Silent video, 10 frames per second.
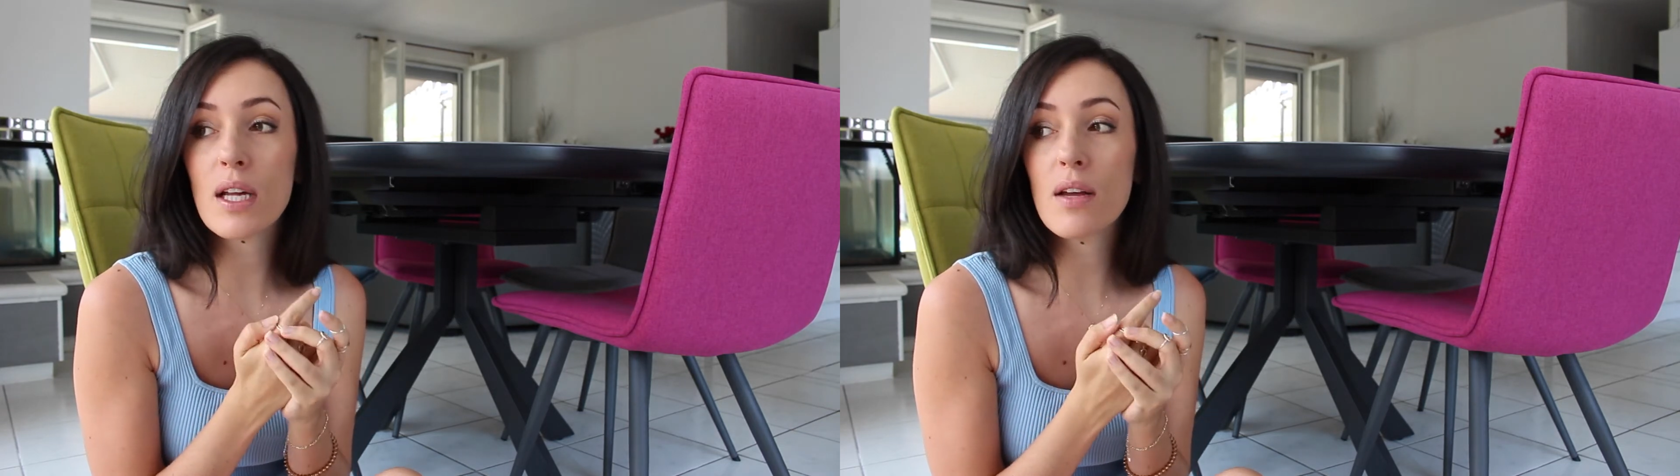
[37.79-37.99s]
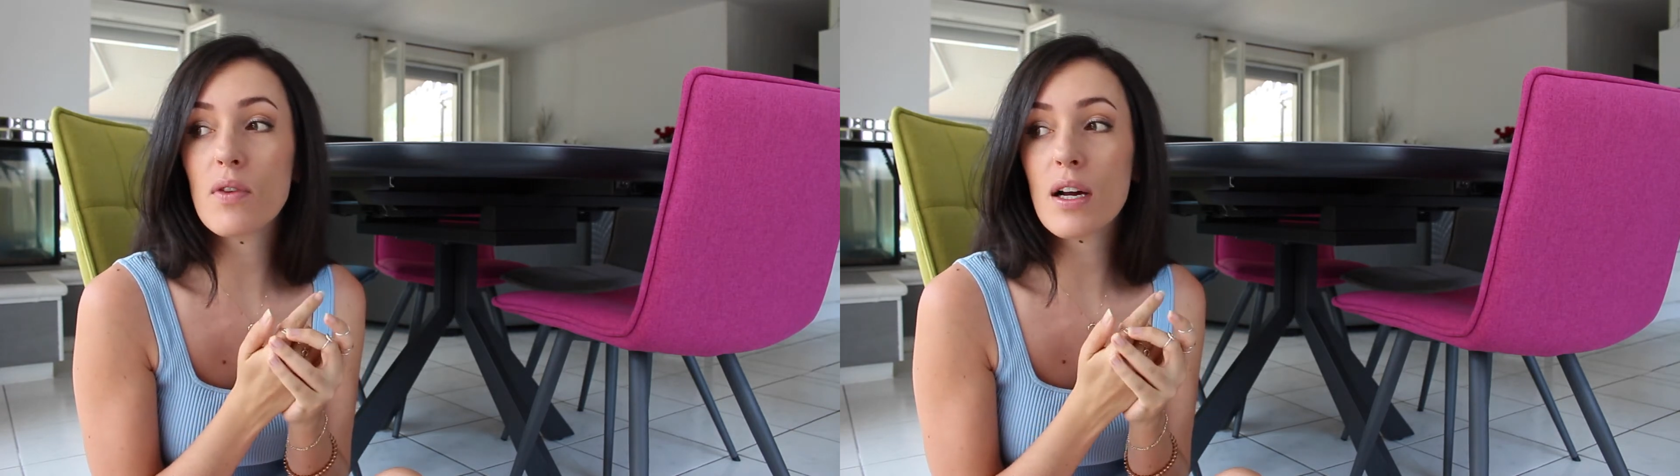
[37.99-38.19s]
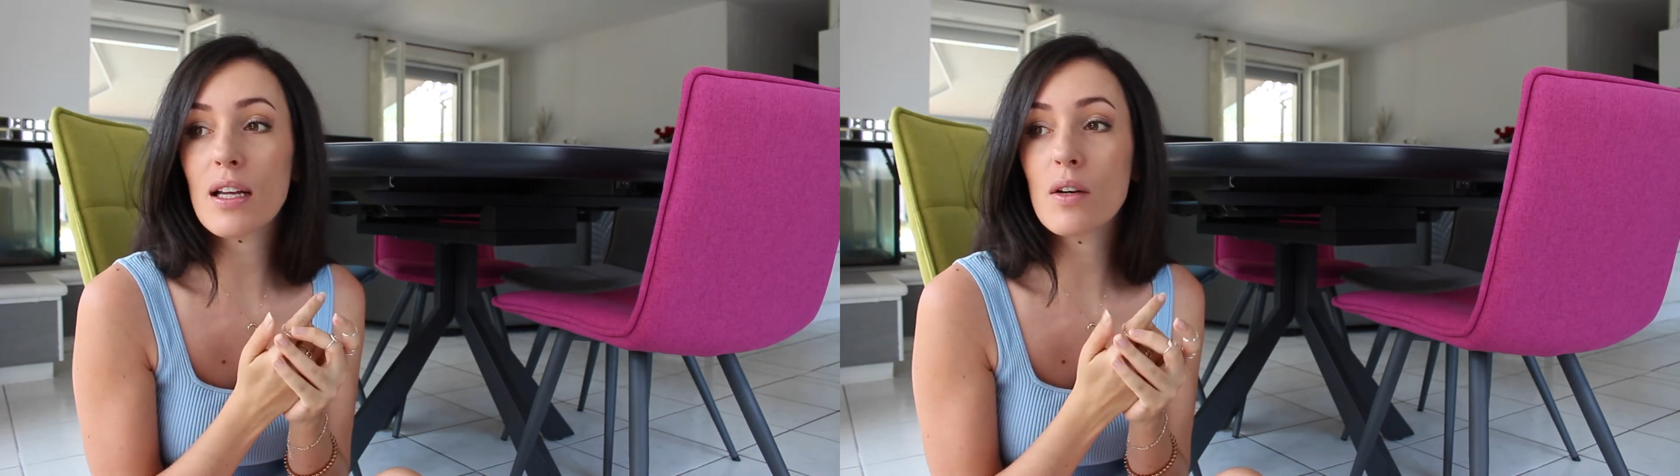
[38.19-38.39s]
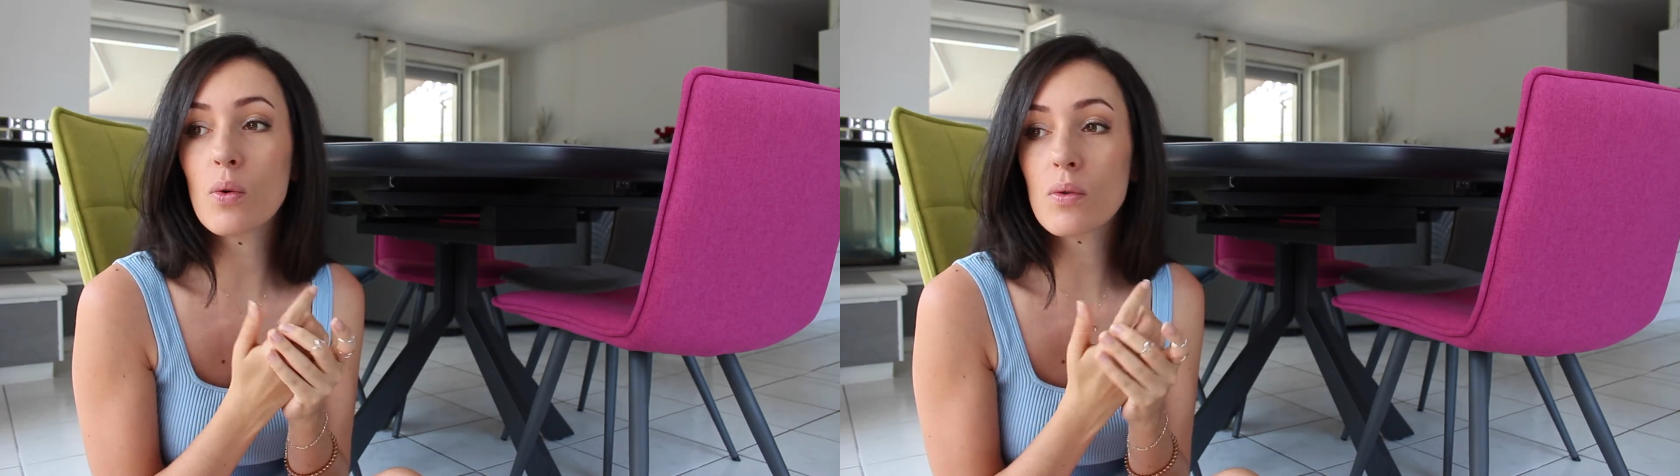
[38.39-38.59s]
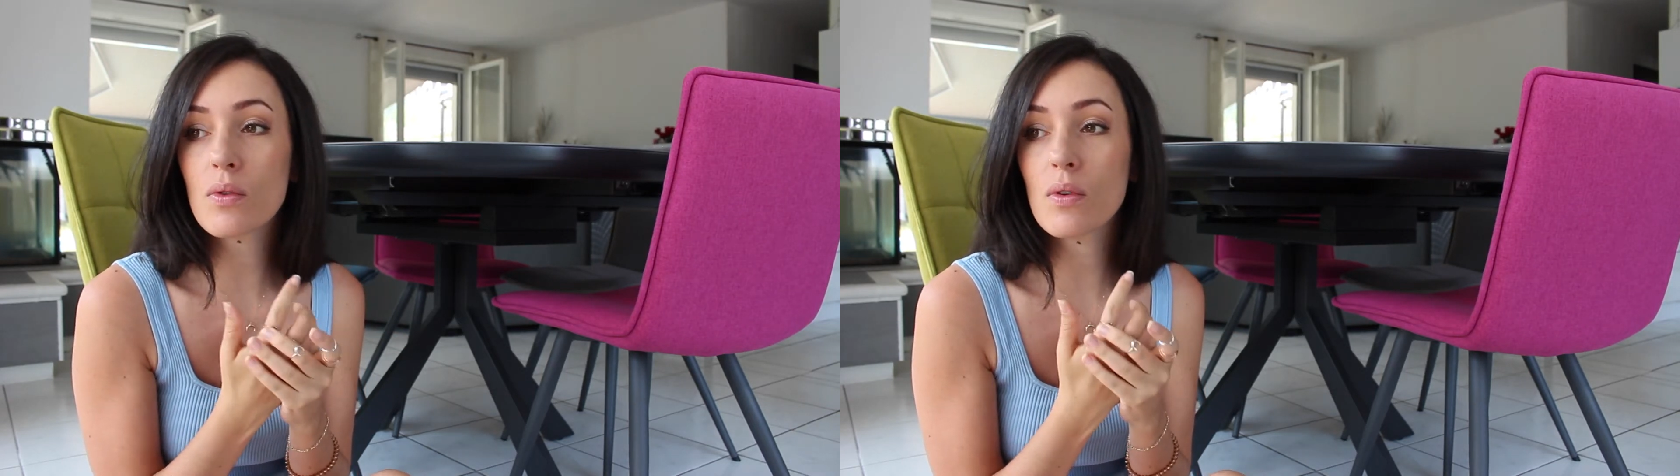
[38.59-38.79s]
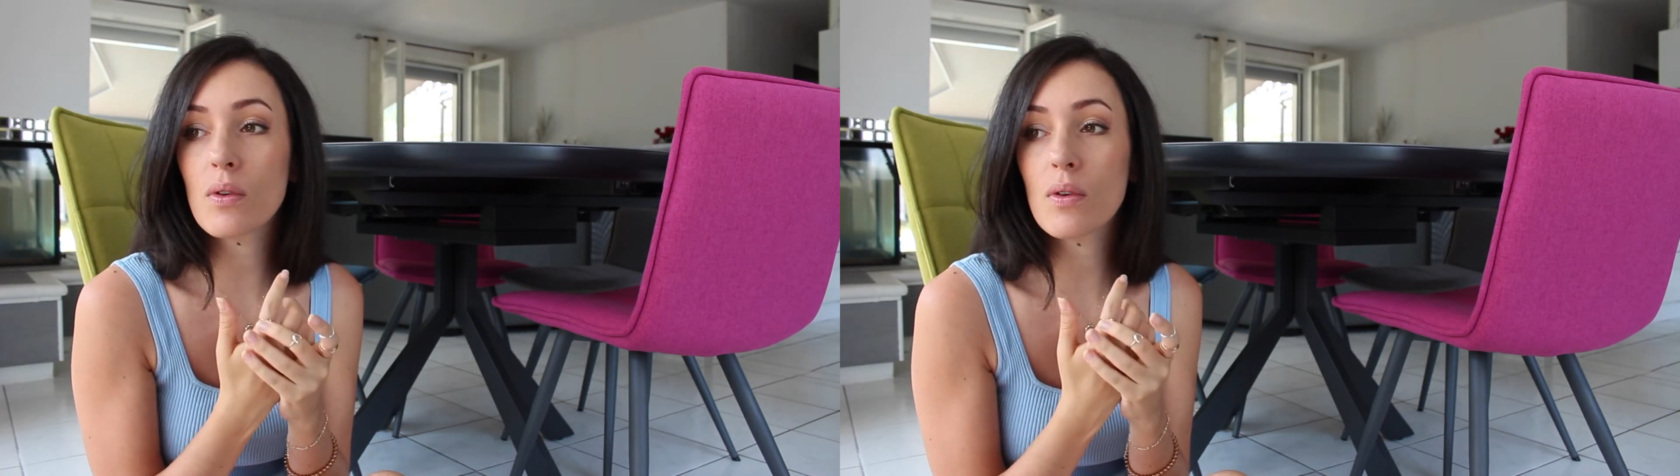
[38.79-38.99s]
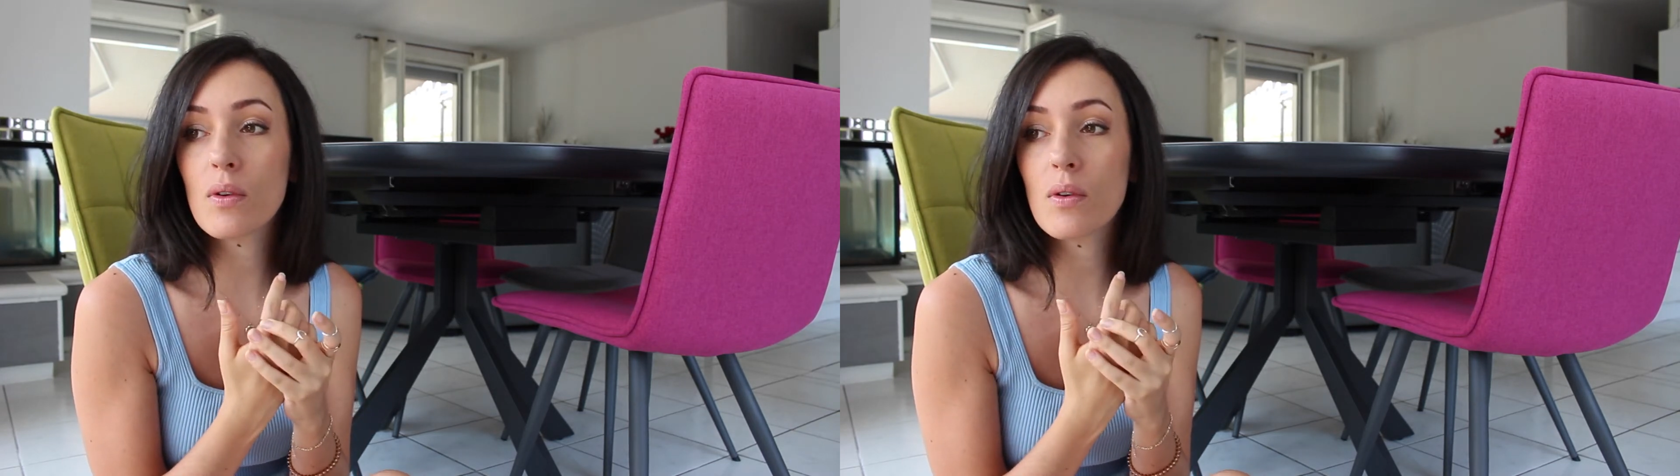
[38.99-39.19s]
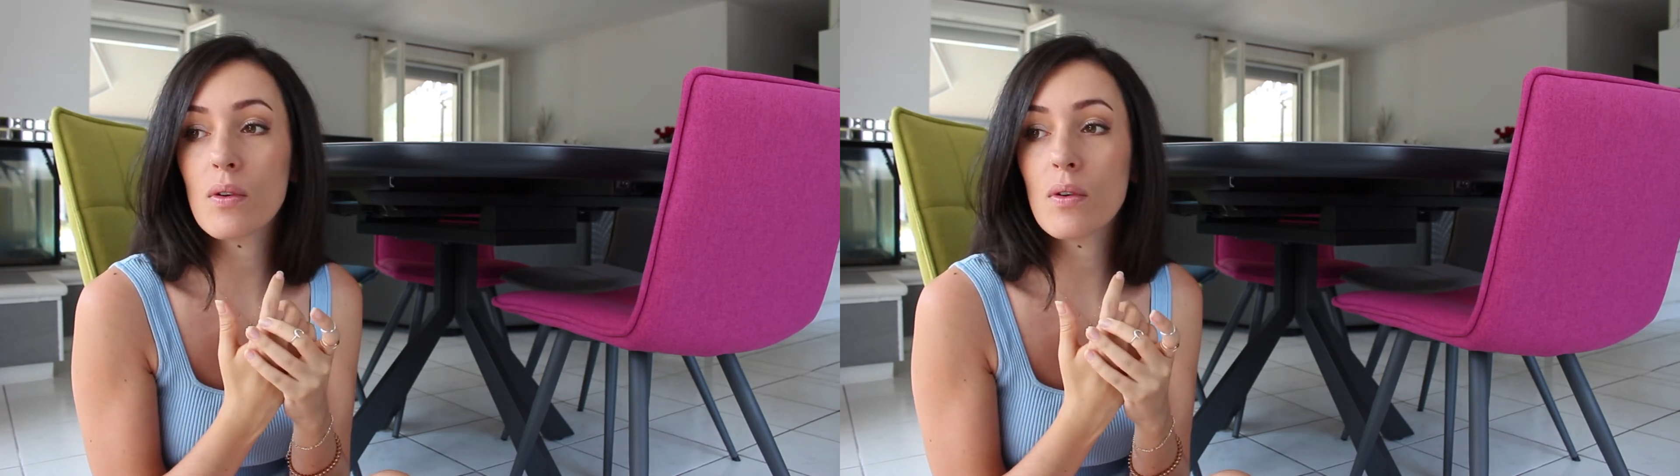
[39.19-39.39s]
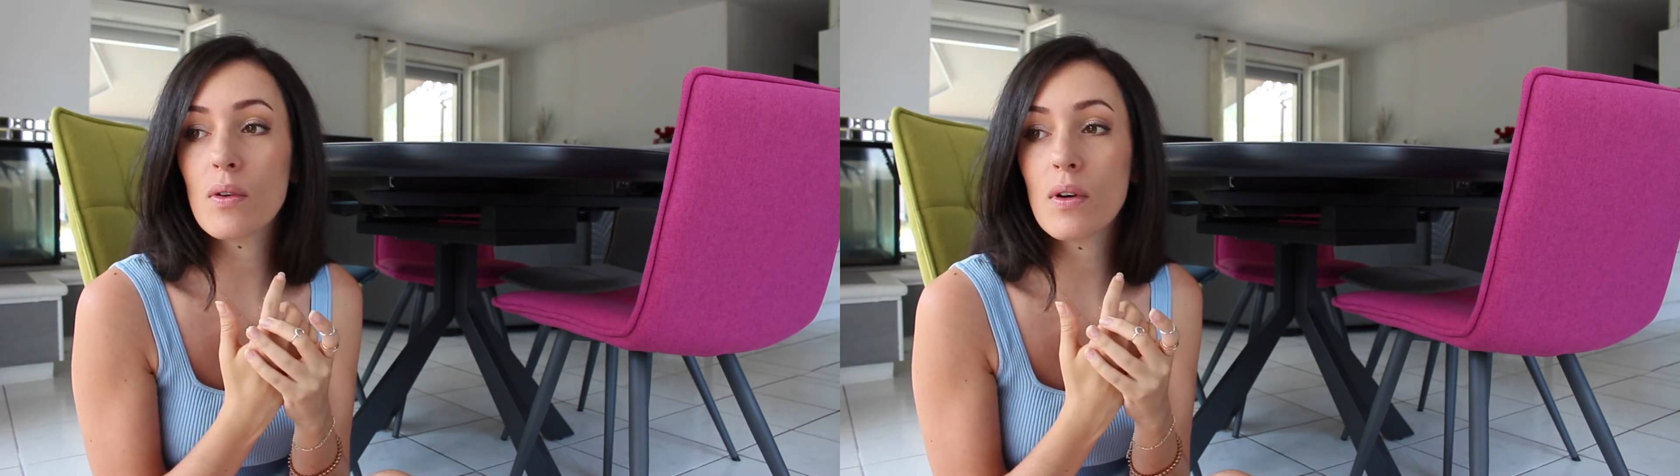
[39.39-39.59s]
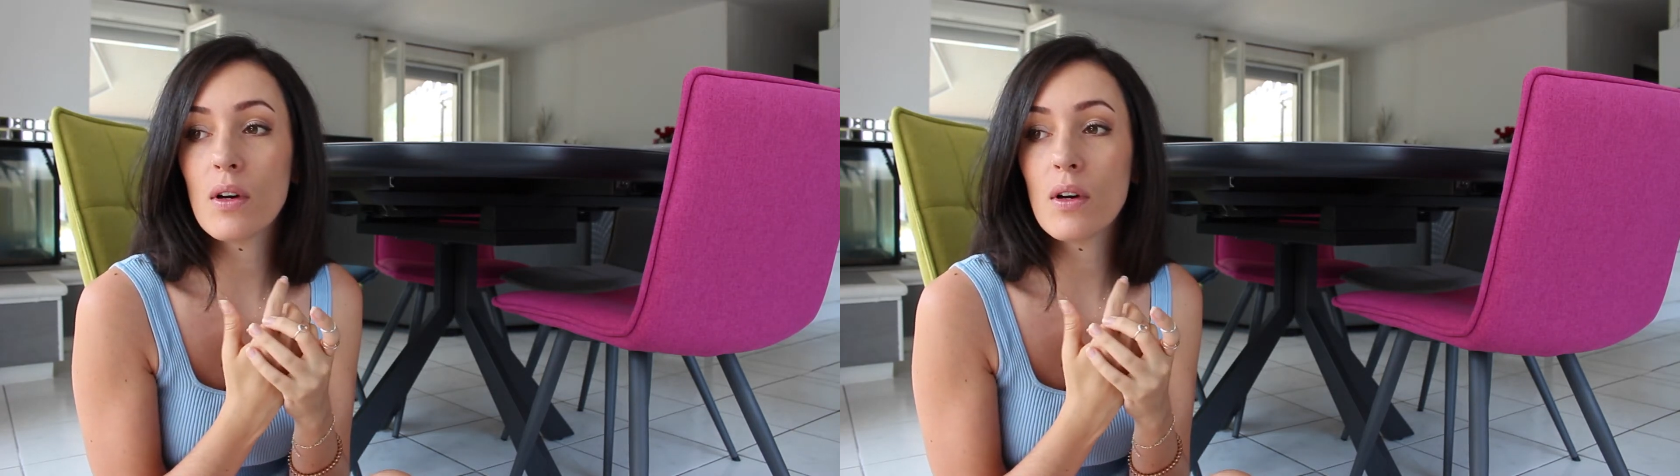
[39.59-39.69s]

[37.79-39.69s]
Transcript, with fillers: vous allez voir les comptes... Euh,